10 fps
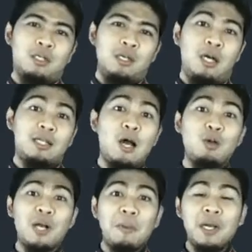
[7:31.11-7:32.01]
Nah,
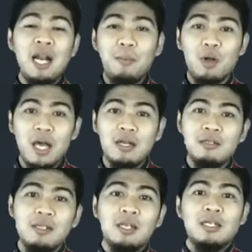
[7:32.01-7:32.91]
tahun berapa dilaporkan?
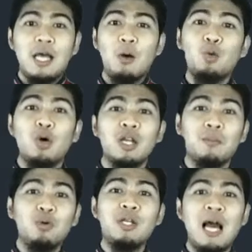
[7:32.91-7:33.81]
tahun
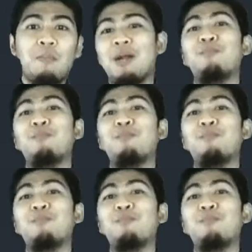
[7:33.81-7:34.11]
2008